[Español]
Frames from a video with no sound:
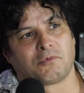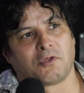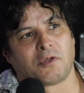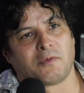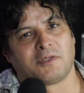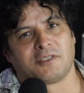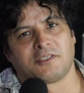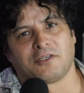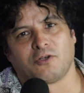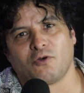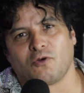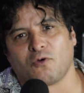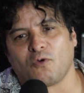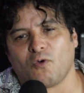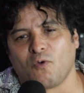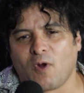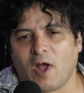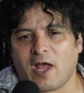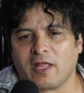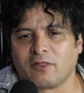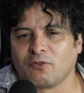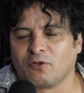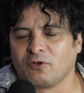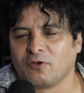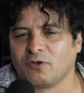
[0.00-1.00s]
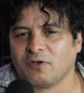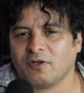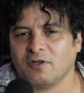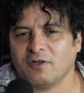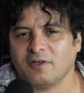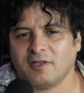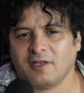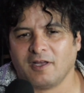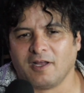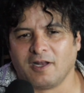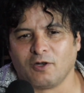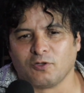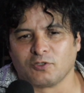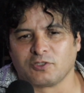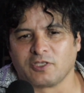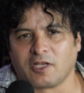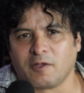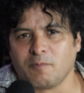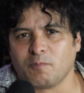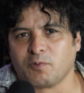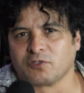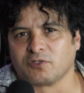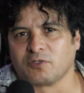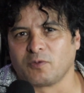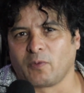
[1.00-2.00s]
todavía sigo jugando en los
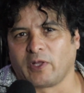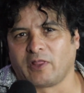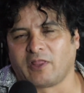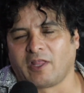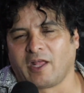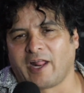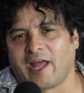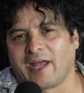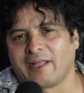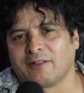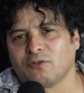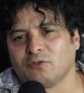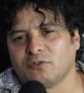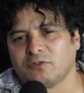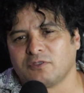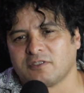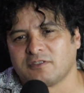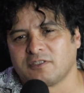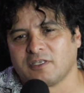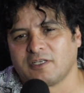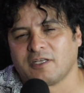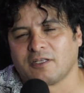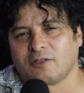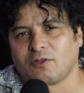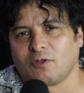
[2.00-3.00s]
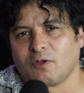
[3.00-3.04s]
equipos de veteranos, así que